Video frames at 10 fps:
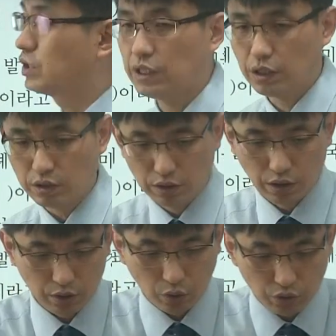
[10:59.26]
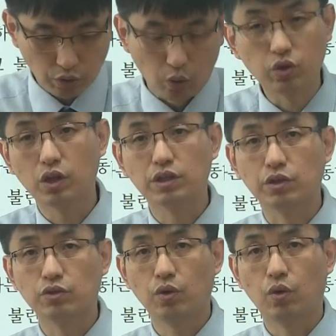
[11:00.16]
찾았는데 여기서 어떻게
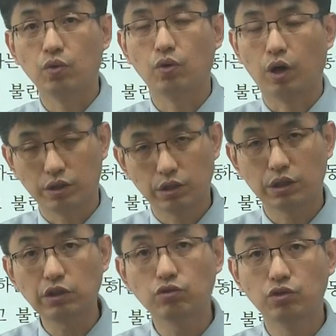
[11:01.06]
찾죠? 찾을